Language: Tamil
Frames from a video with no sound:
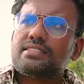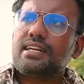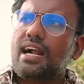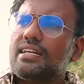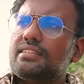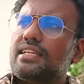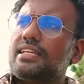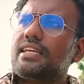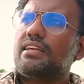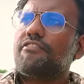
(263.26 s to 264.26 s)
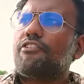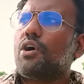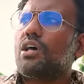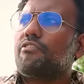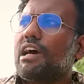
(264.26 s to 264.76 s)
ஸ்டார்ட் திங்கிங்
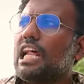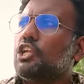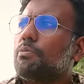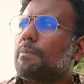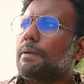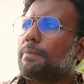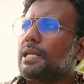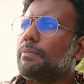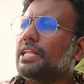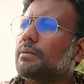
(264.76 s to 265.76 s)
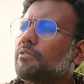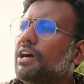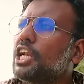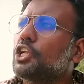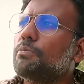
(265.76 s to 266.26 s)
ஃபார் வேல்யூபிள் பீப்புள் எப்படி நம்ம
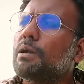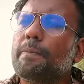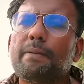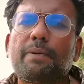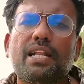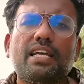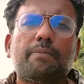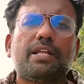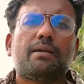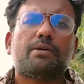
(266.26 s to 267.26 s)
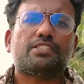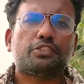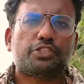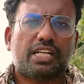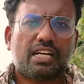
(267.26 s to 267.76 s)
வேல்யூபிள் பீப்புளை எப்படி நம்ம
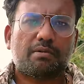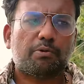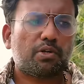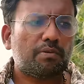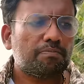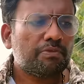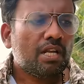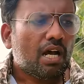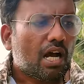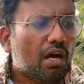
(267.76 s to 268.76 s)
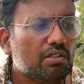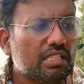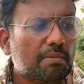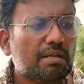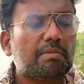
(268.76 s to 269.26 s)
அசோசியேட் ஆக போகிறோம்
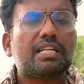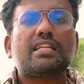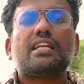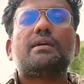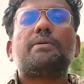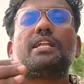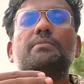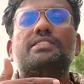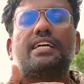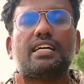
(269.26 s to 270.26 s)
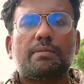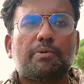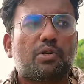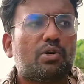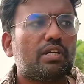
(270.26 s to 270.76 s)
அந்த மாதிரி மனிதர்களை எப்படி நம்ம சேர்க்க
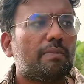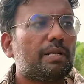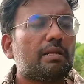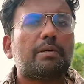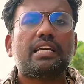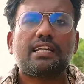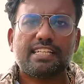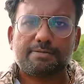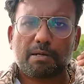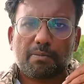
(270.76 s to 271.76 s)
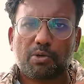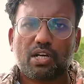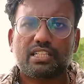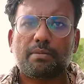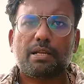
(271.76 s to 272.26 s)
போகிறோம் எப்படி நம்ம இன்க்ரீஸ் பண்ண
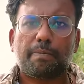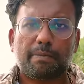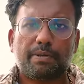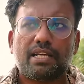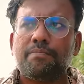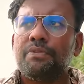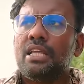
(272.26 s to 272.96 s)
போகிறோம் அந்த மாதிரி பீப்புளை